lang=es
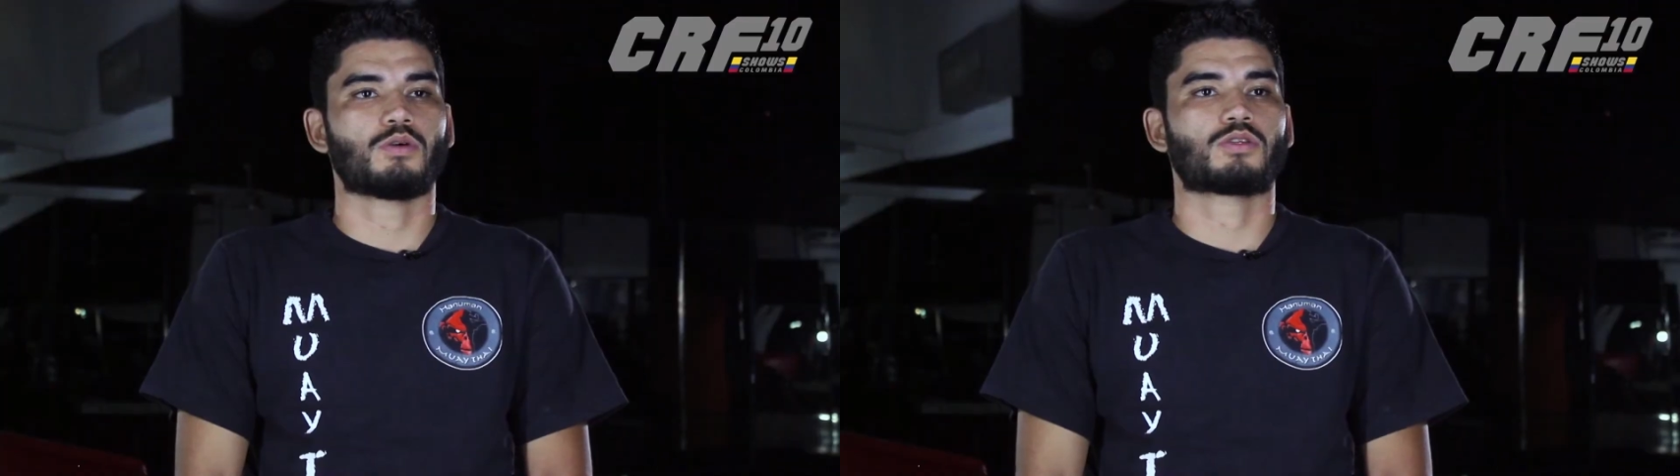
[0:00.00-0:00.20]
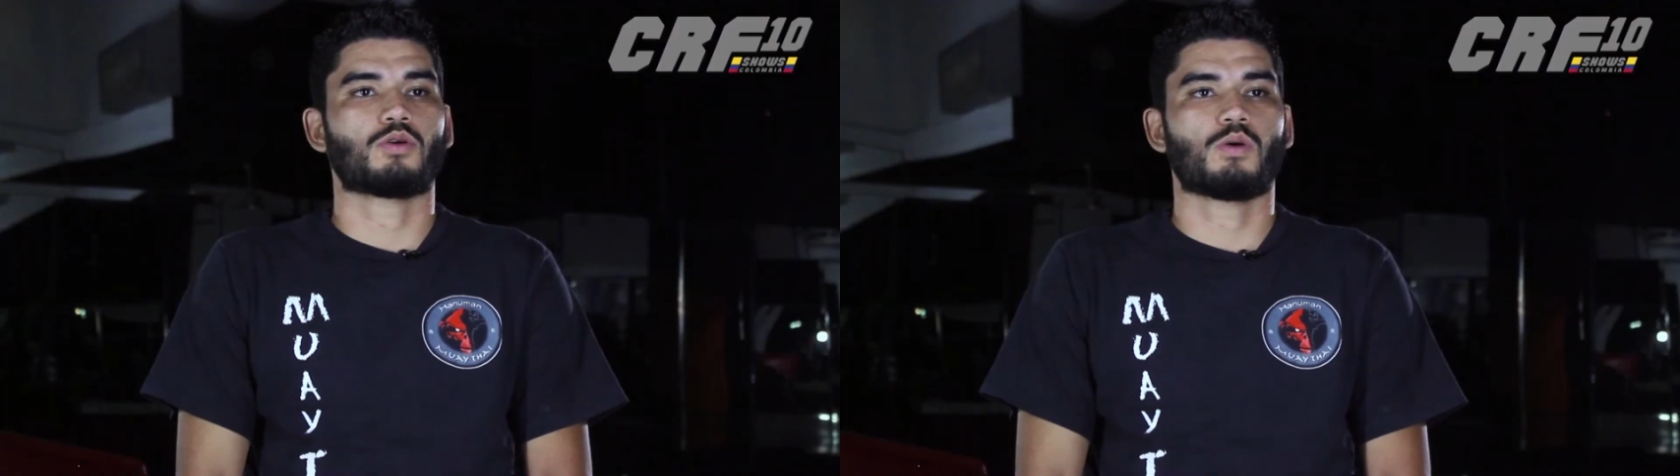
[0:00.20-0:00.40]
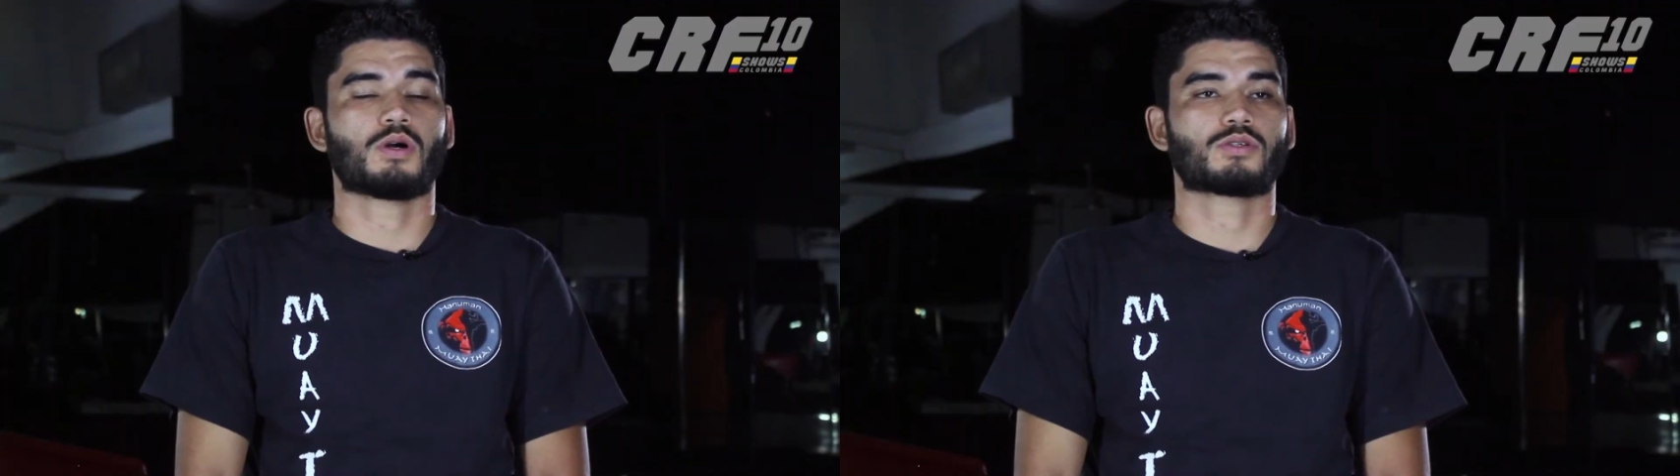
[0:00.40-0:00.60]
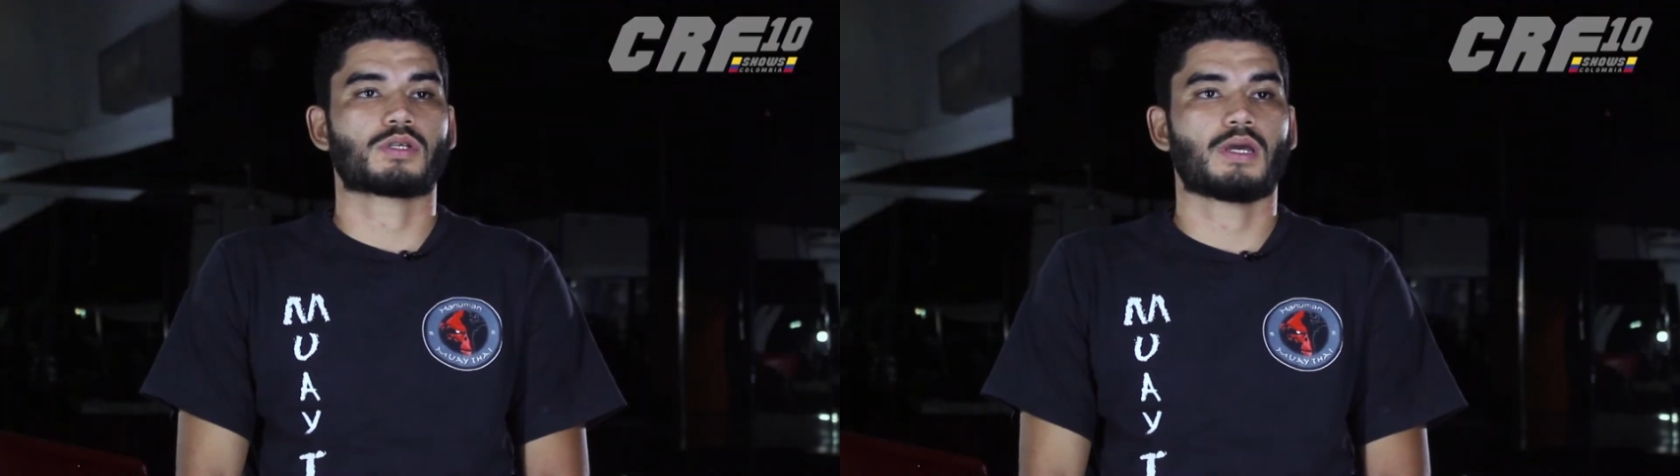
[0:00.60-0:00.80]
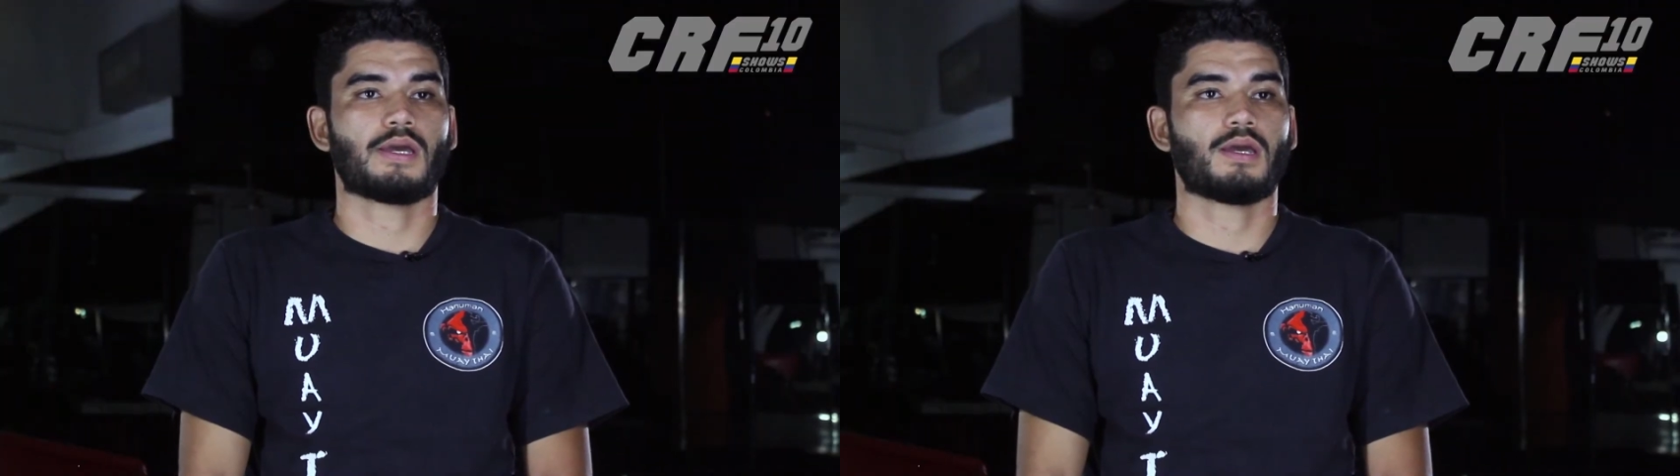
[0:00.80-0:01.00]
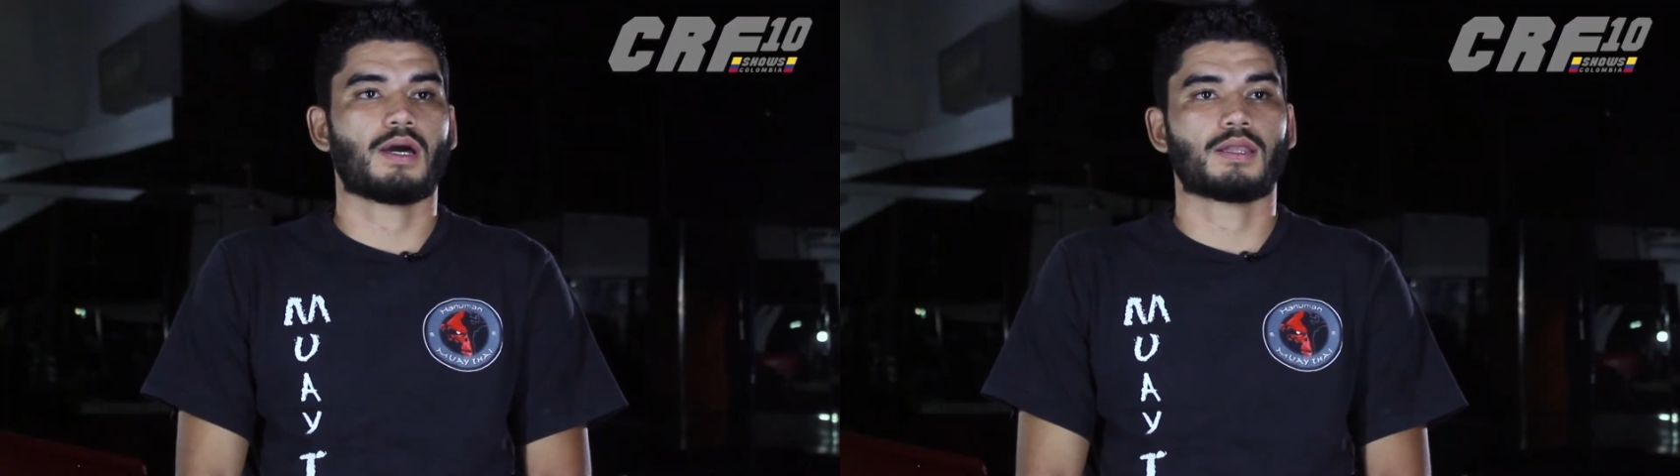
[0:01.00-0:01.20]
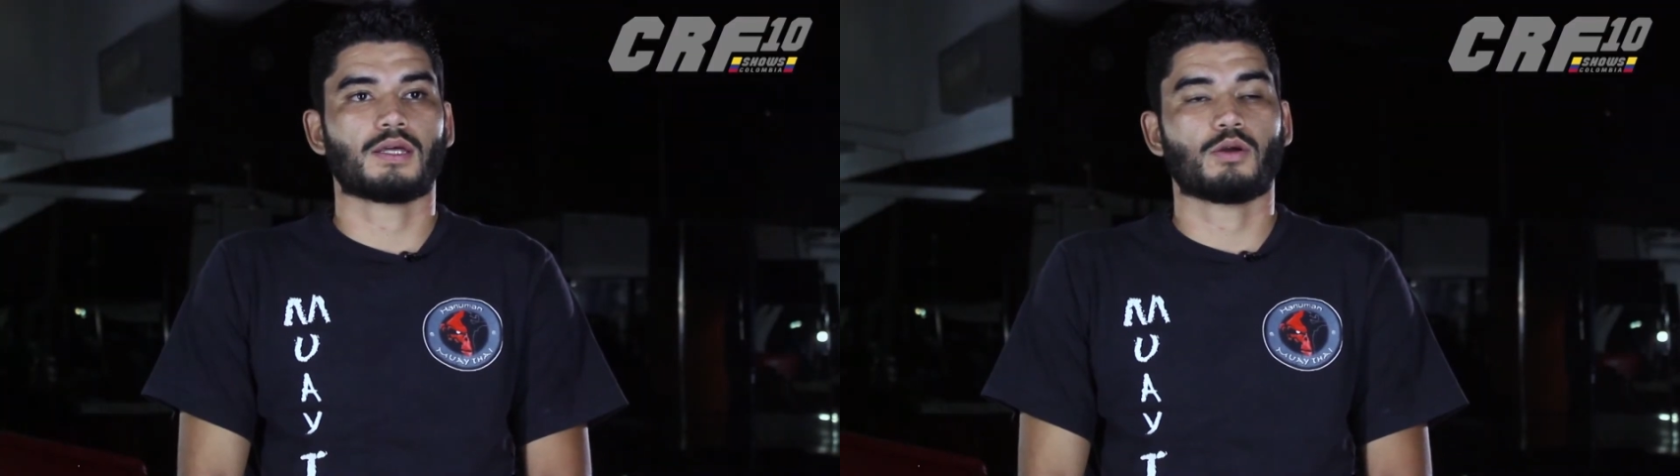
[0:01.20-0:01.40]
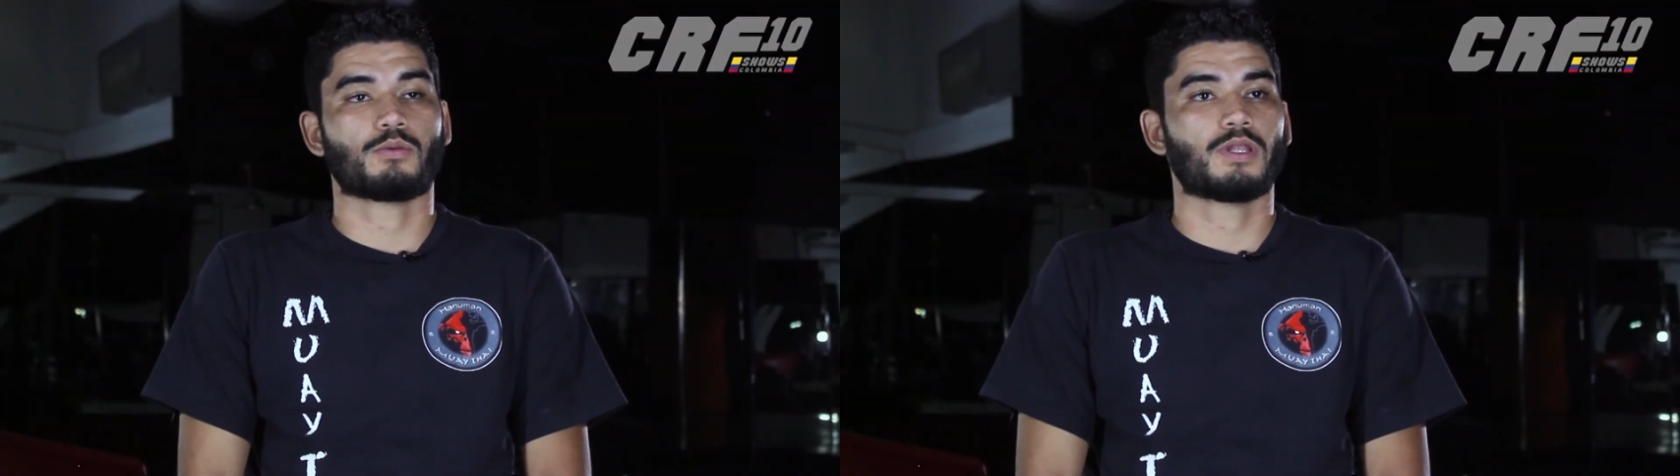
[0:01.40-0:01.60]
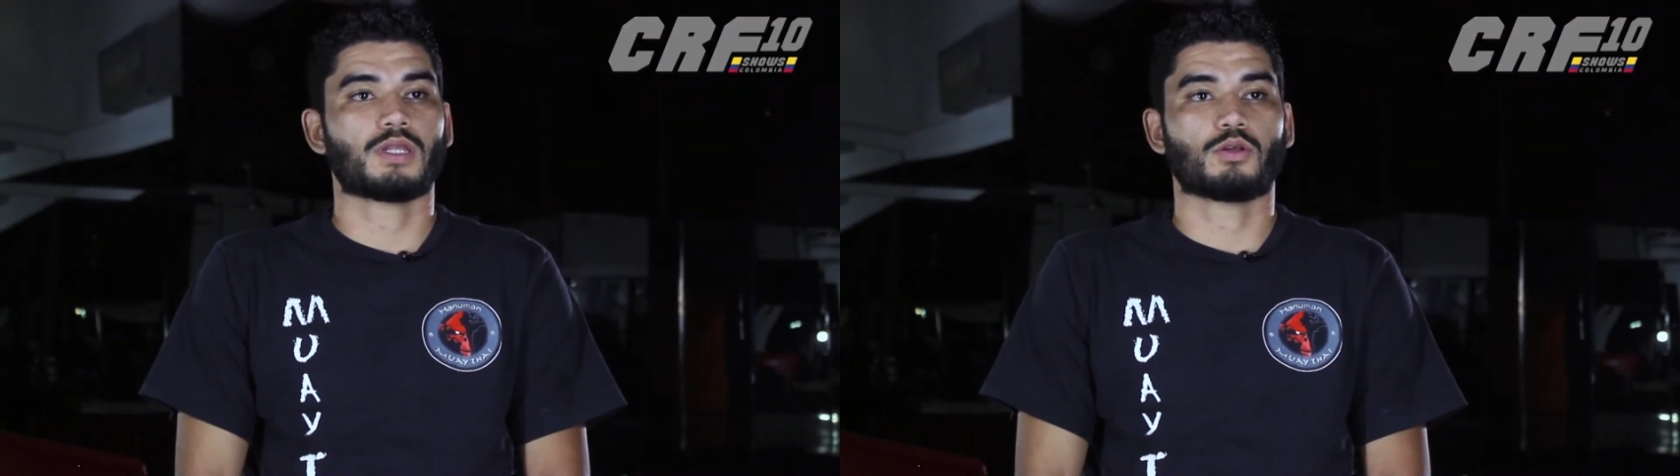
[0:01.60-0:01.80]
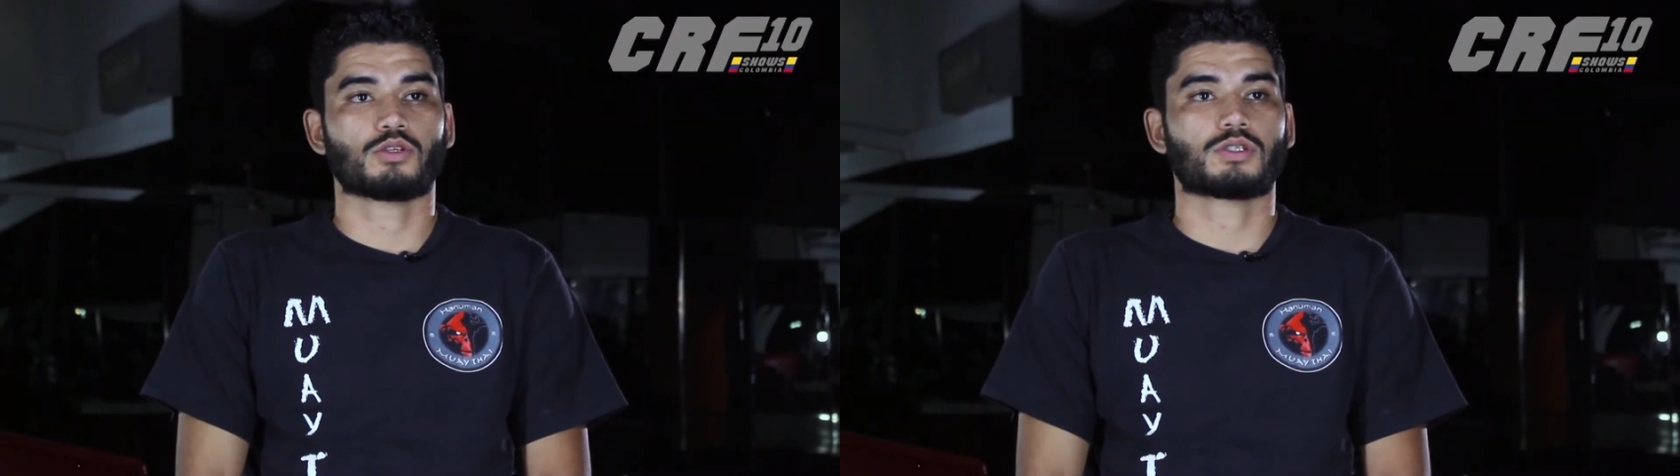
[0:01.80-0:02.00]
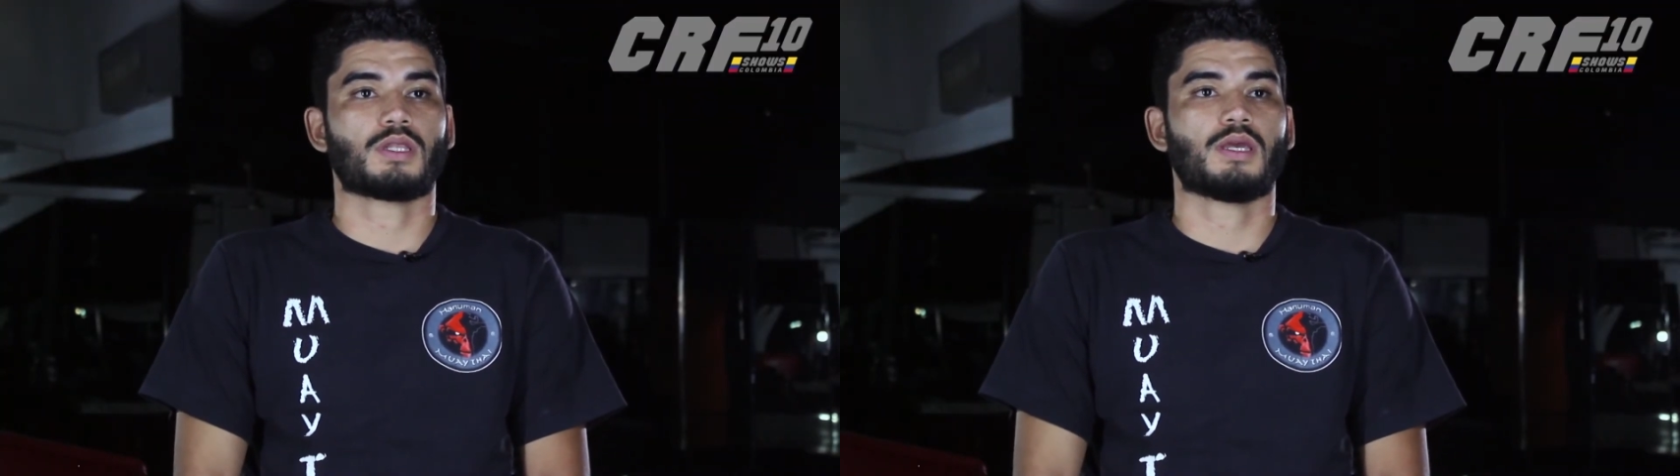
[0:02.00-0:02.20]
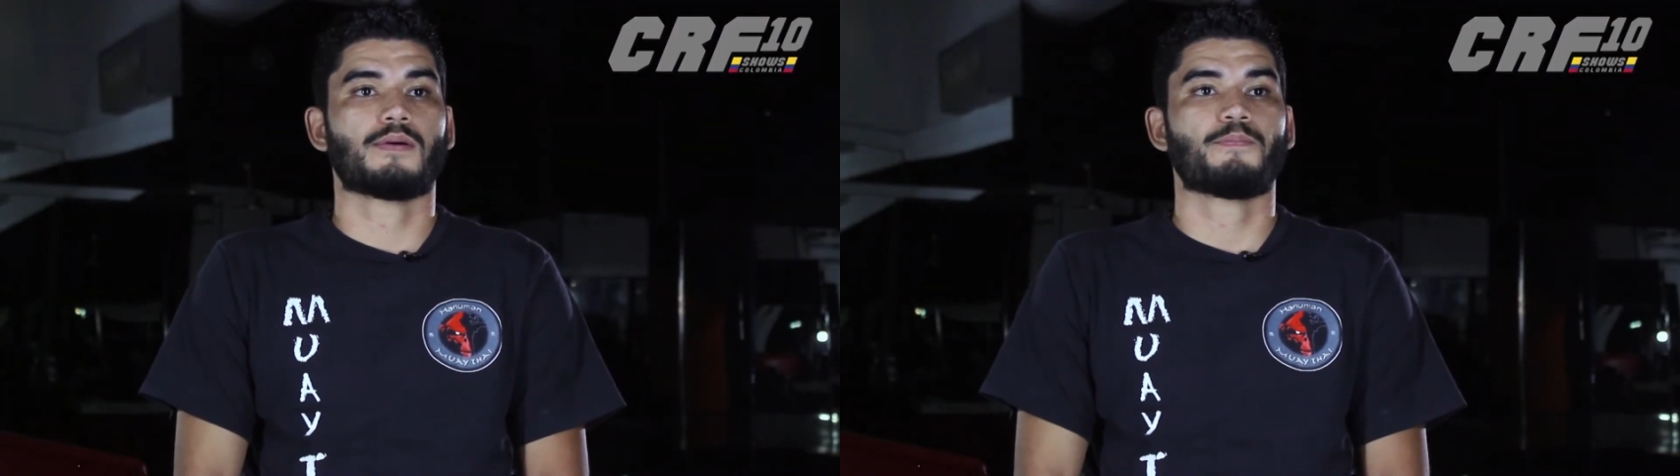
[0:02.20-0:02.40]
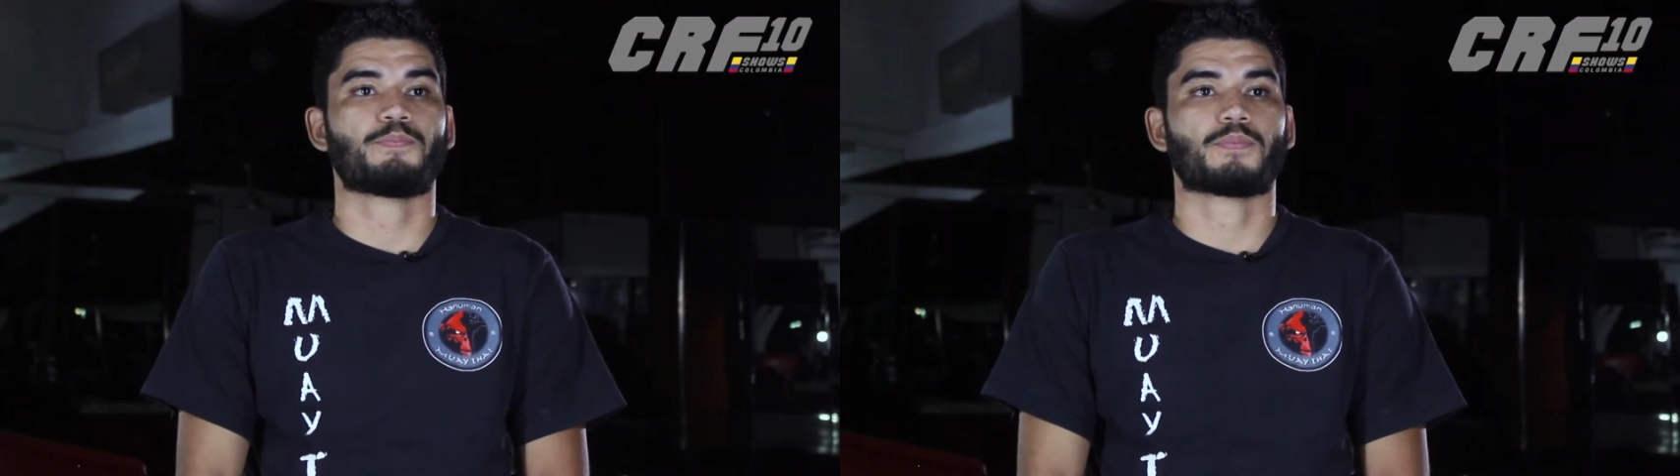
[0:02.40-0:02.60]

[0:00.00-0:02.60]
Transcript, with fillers: otros juegos que anteriormente no los tenía,